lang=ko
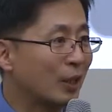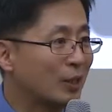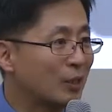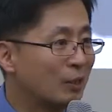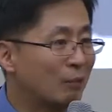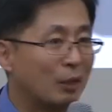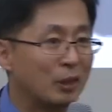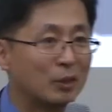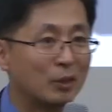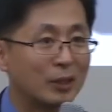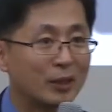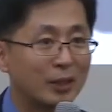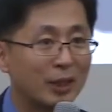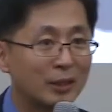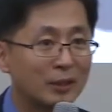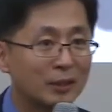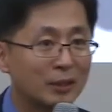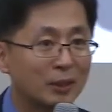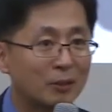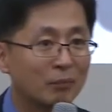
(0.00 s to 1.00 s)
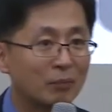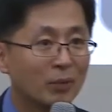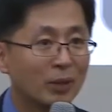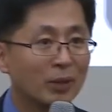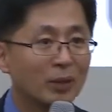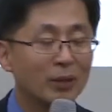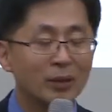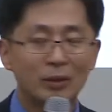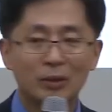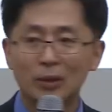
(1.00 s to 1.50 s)
같은 거 만들어낸다든지
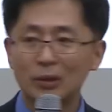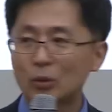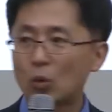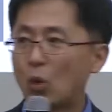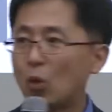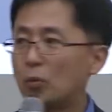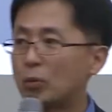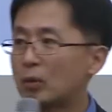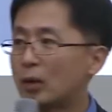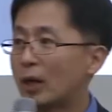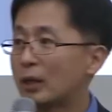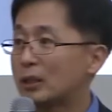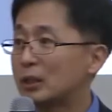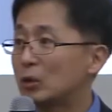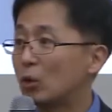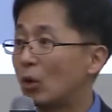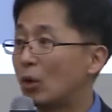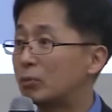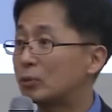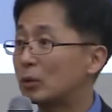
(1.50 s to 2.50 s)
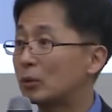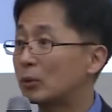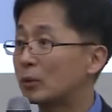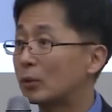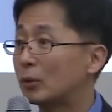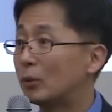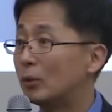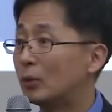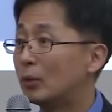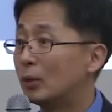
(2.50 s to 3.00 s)
그건 고부가가치 농업
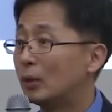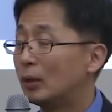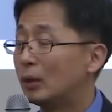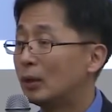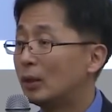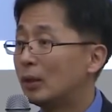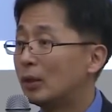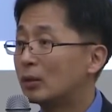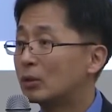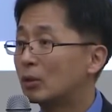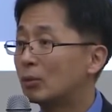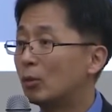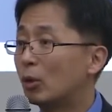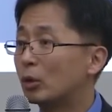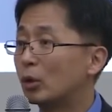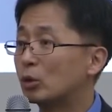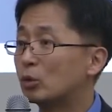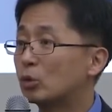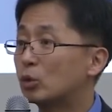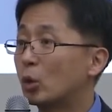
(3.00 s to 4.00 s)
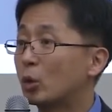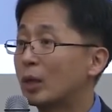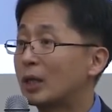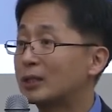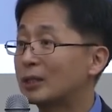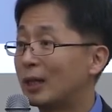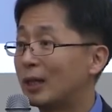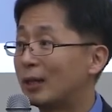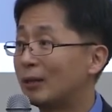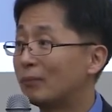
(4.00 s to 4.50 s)
쪽으로 좀 오히려 유도를
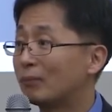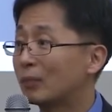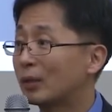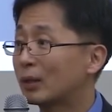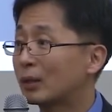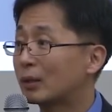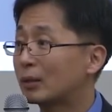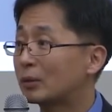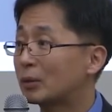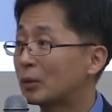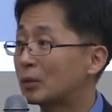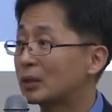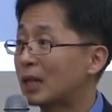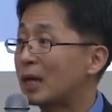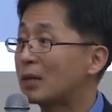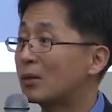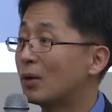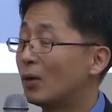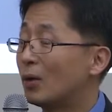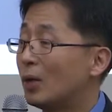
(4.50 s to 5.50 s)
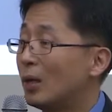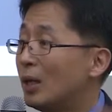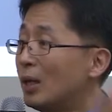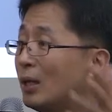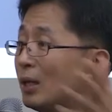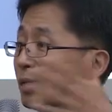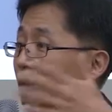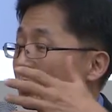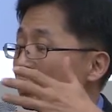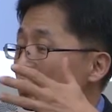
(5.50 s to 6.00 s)
하자. 그리고 싼 거
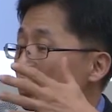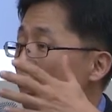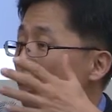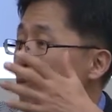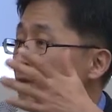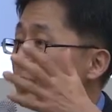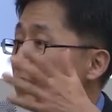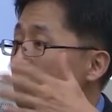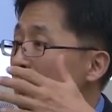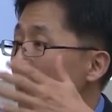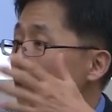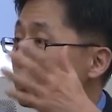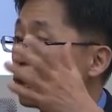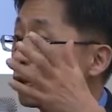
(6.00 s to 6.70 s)
그 서민들이나